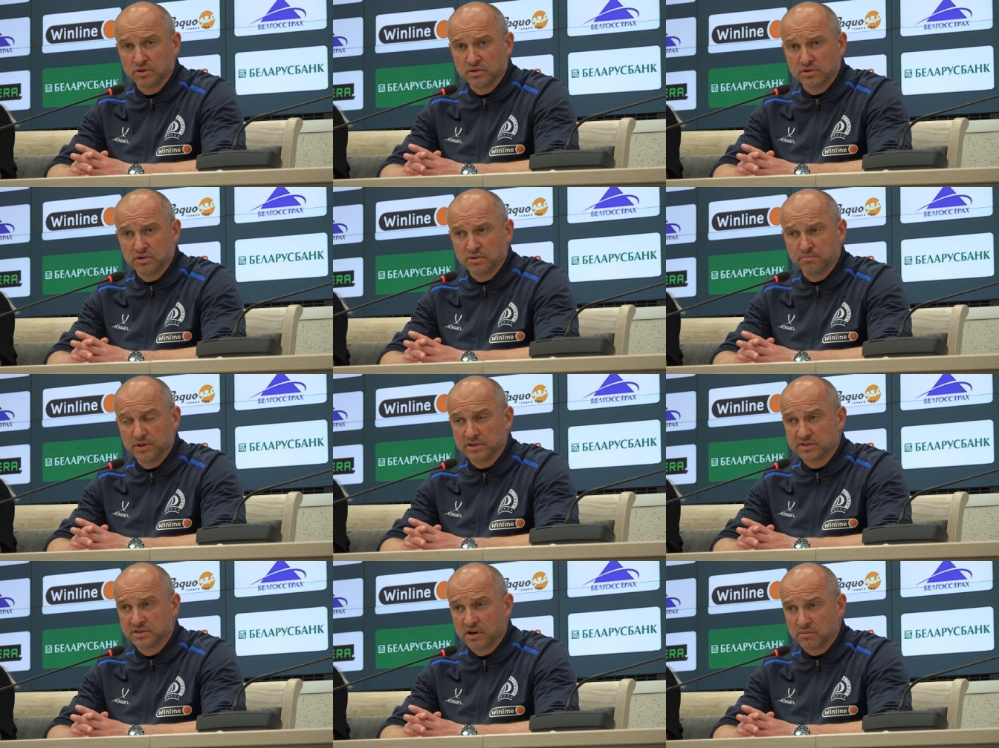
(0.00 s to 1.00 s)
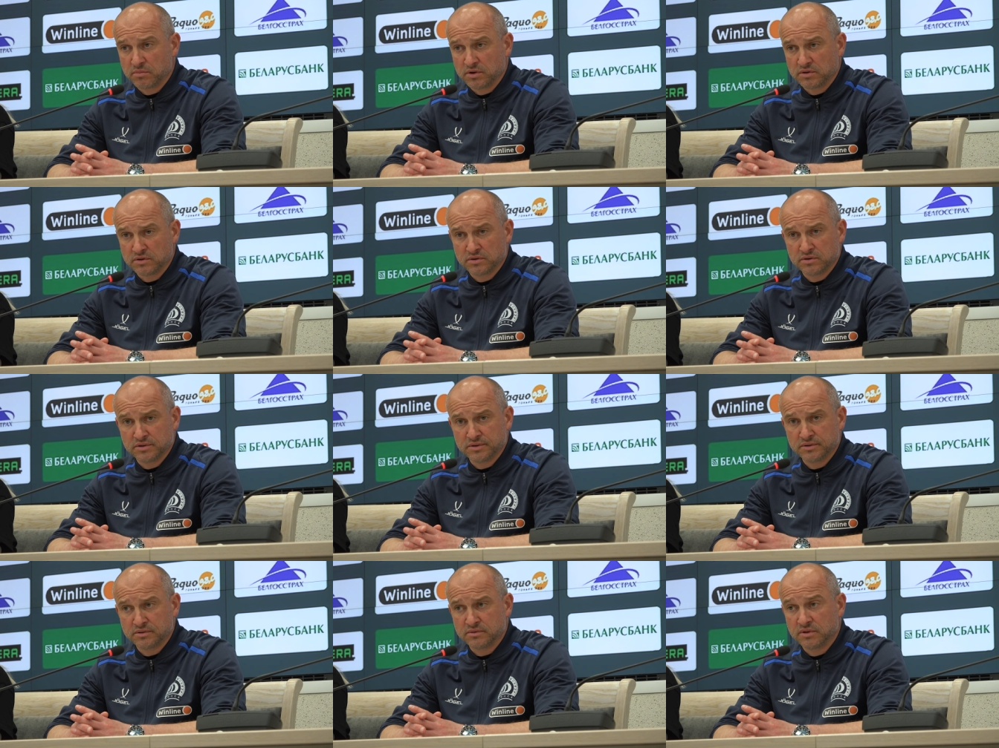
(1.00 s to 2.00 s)
э, плацдарм
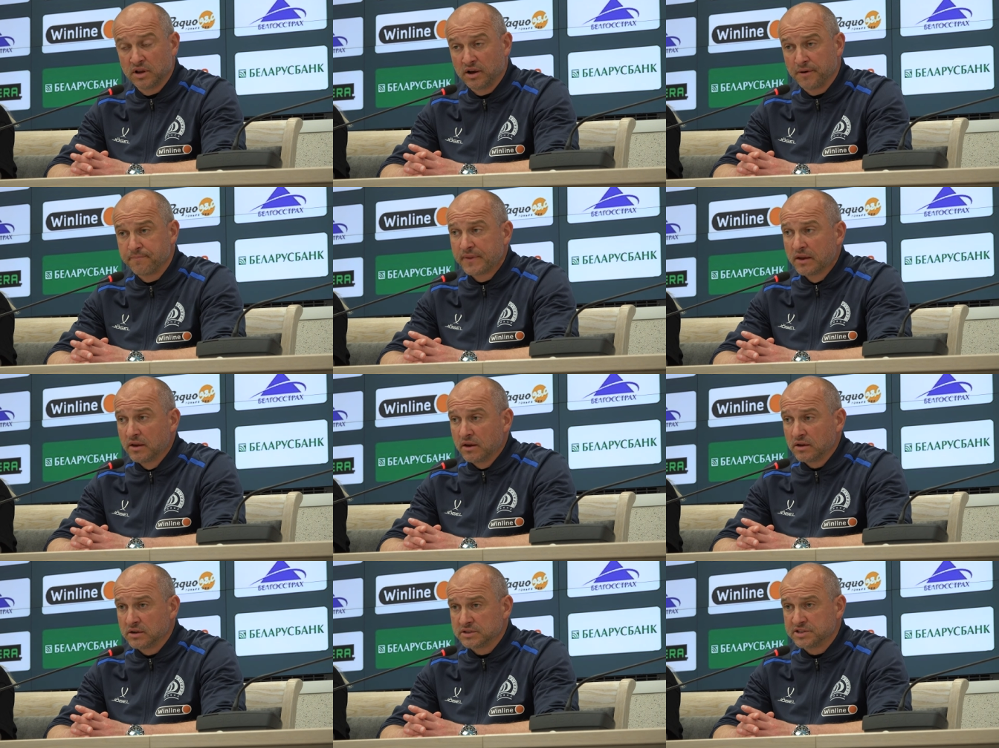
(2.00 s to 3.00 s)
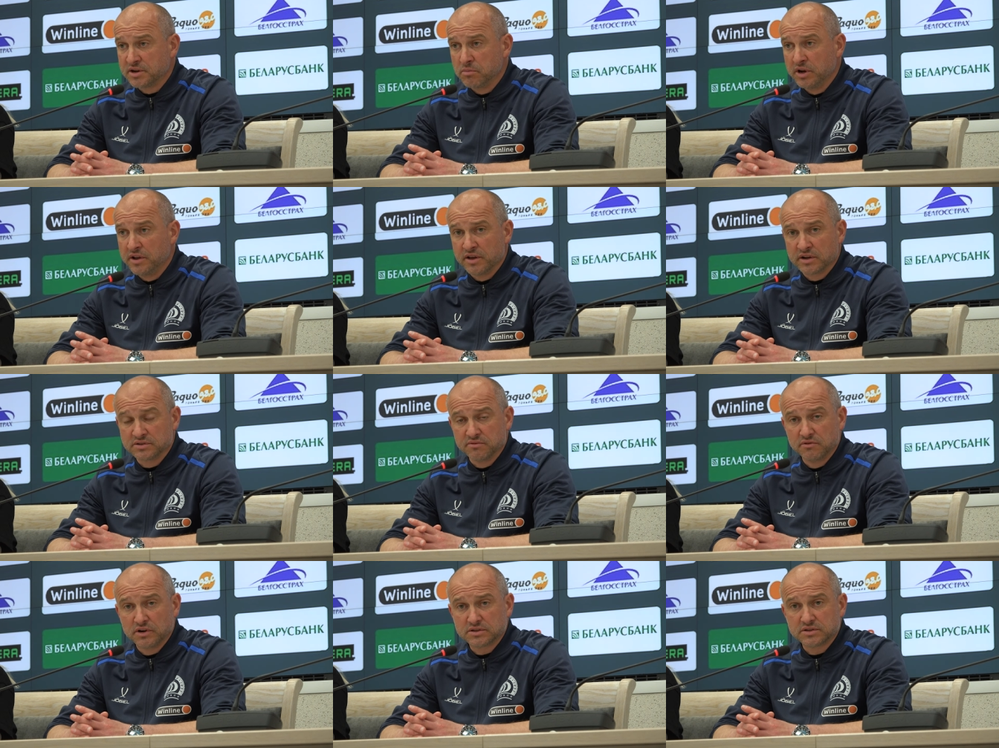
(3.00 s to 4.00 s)
э, для э, стремления
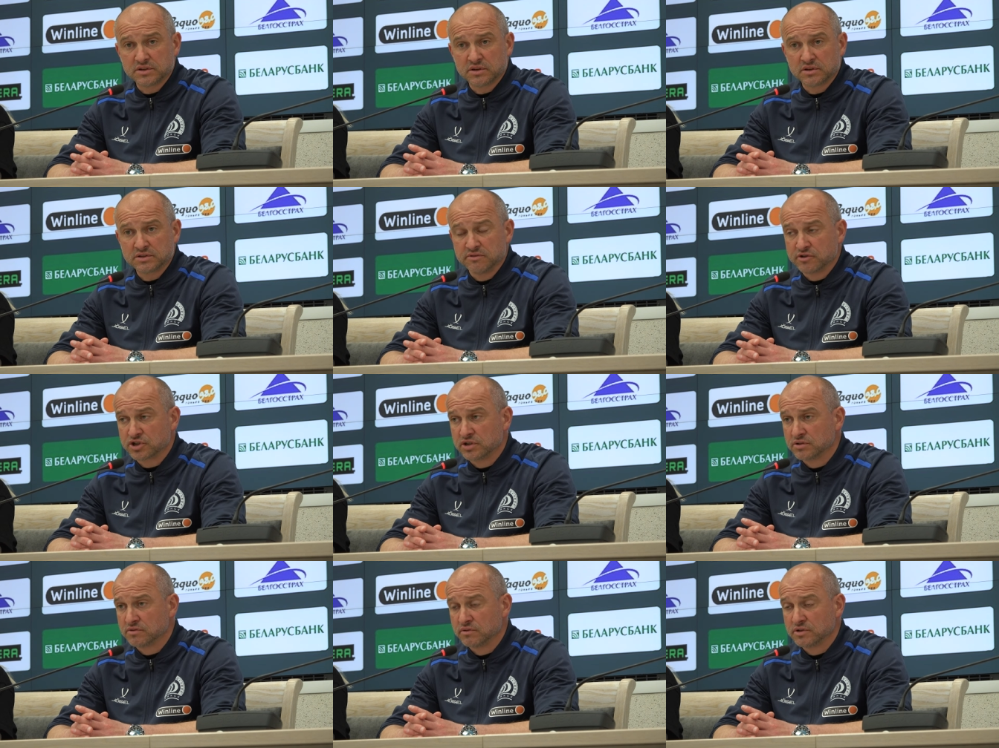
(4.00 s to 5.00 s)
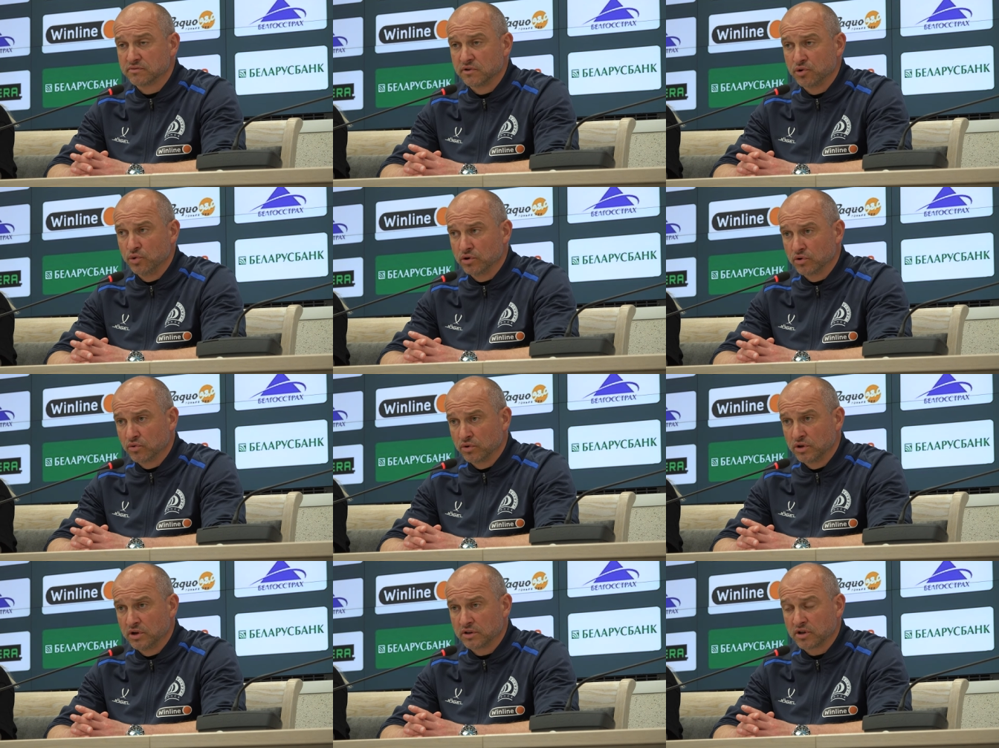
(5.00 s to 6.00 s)
развиваться, совершенствовать свою
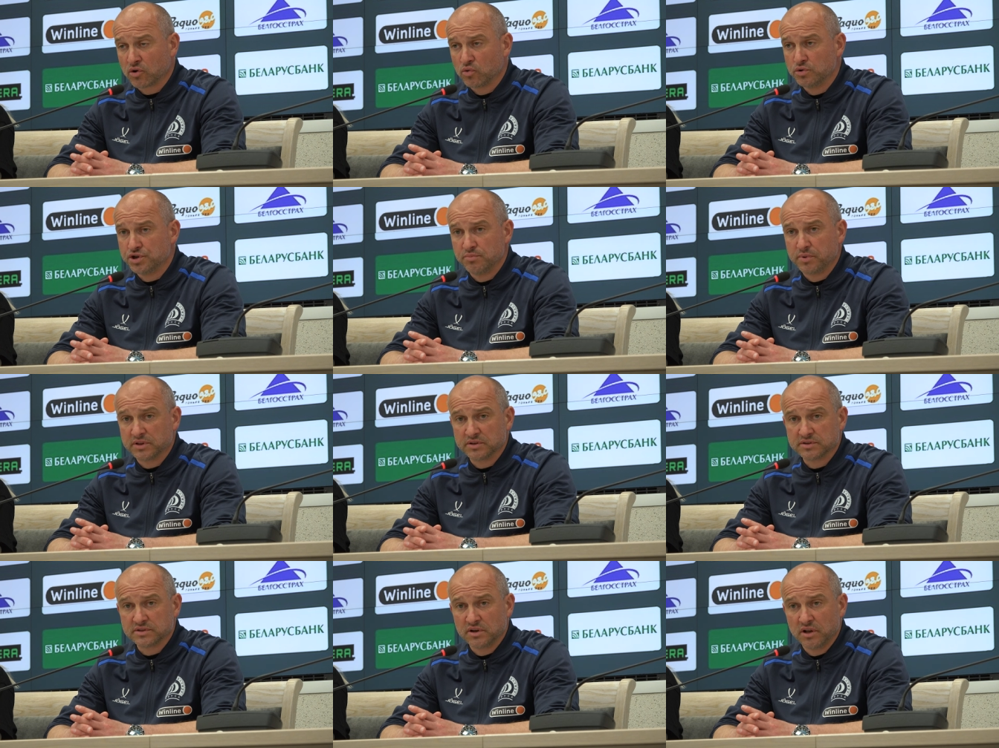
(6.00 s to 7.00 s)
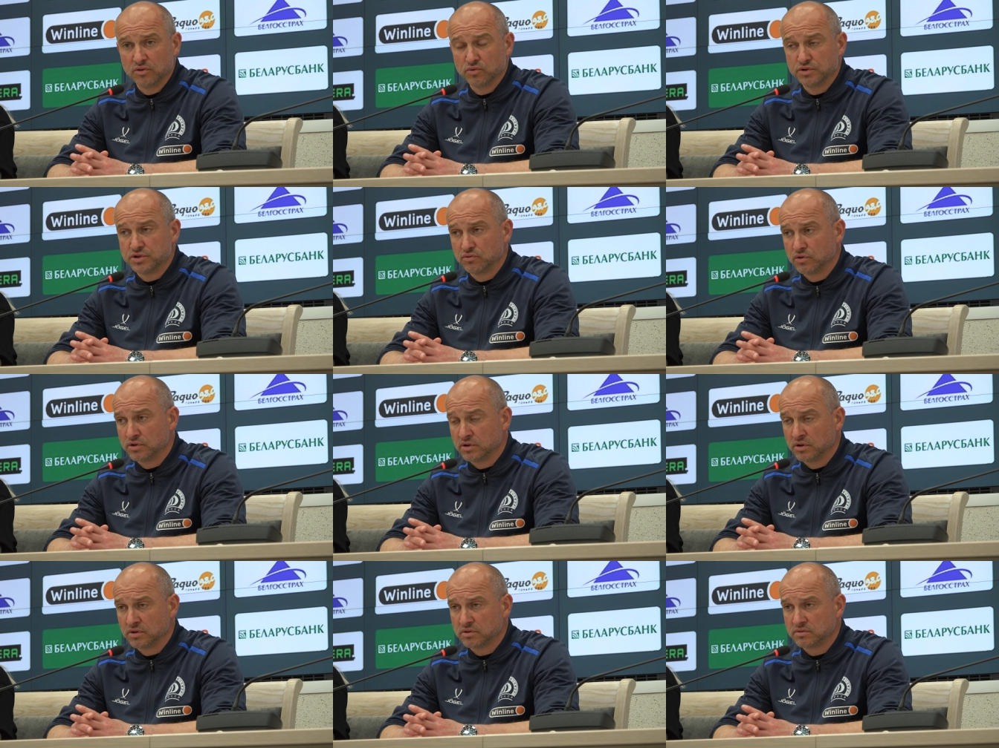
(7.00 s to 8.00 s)
игру и атакующий потенциал. Ну и
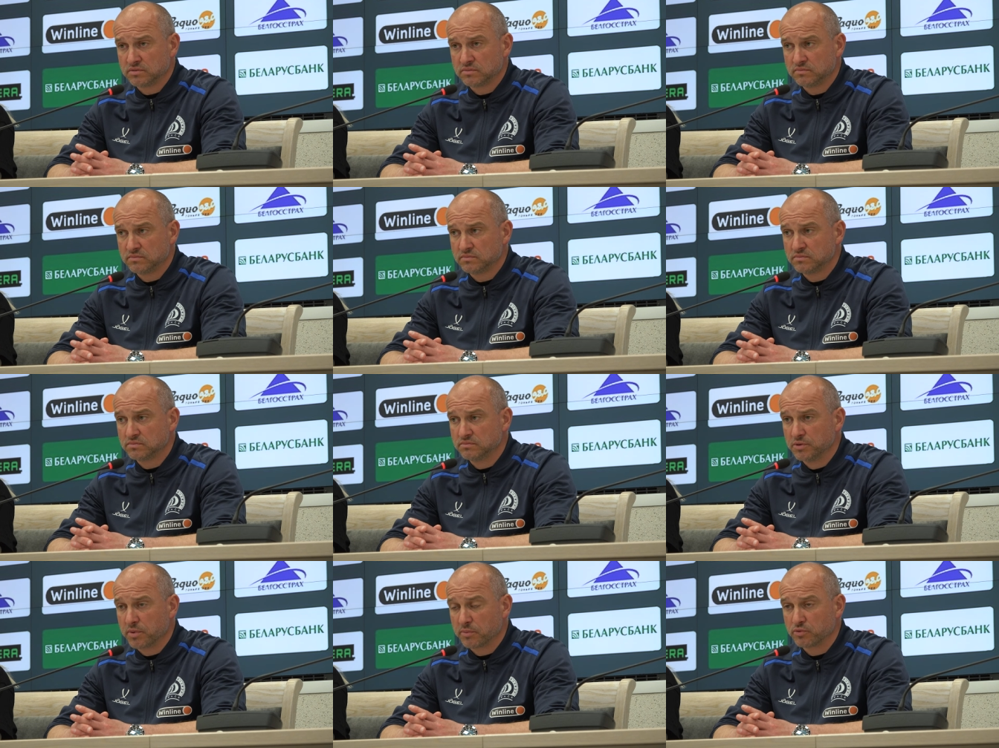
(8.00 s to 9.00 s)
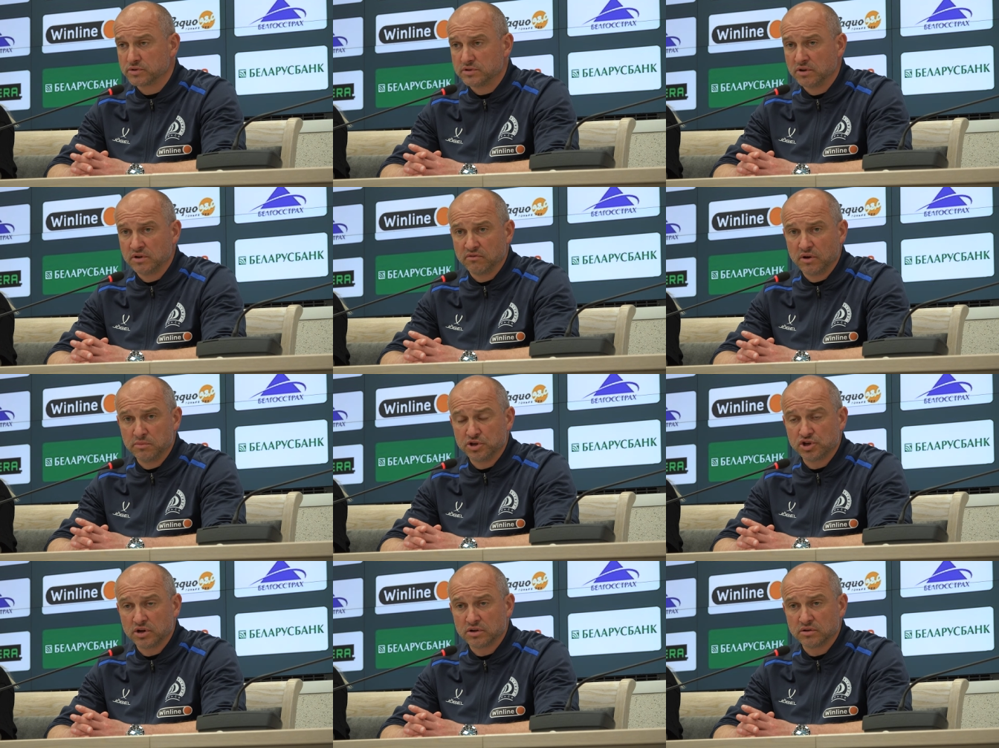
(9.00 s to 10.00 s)
сегодня э, мы пропустили два
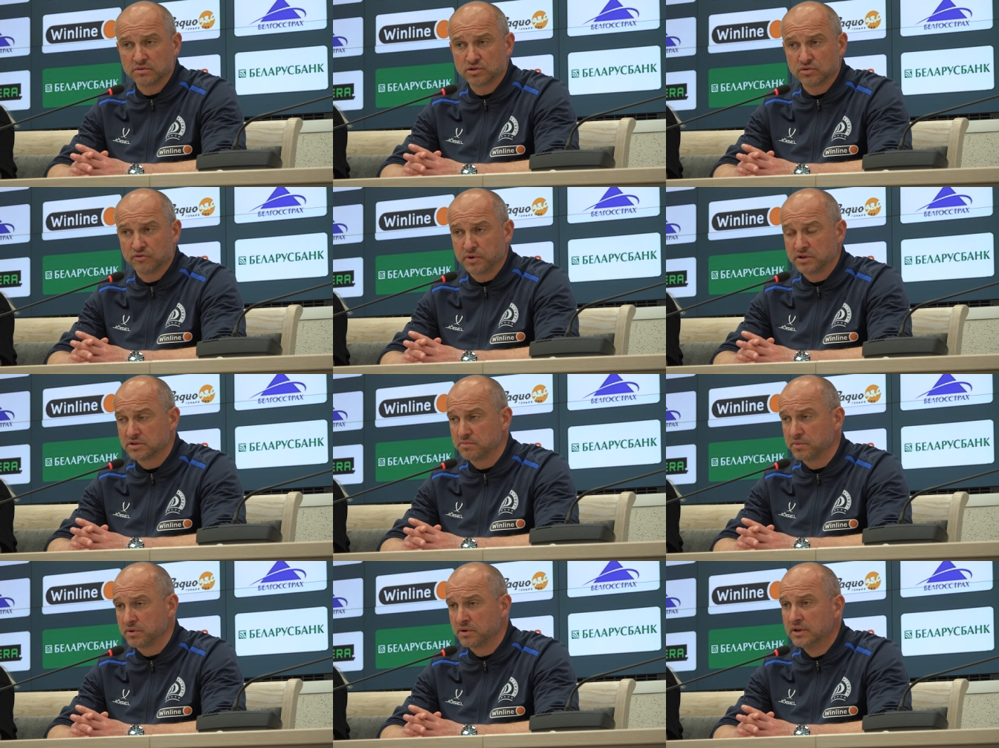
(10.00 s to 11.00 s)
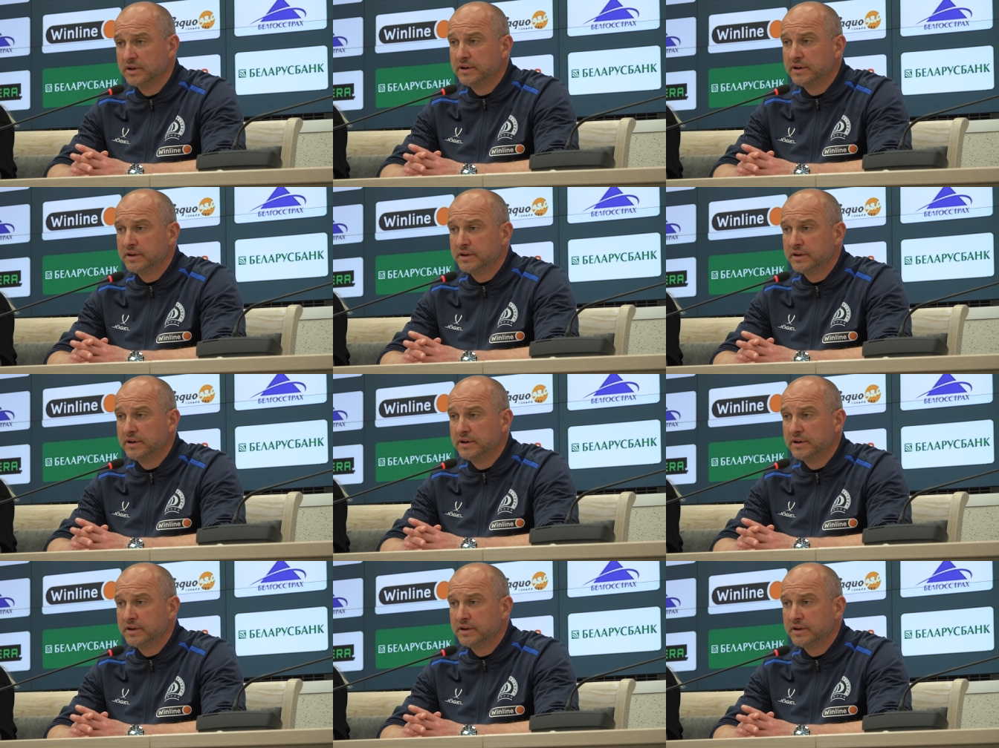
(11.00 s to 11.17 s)
мяча, что, в принципе,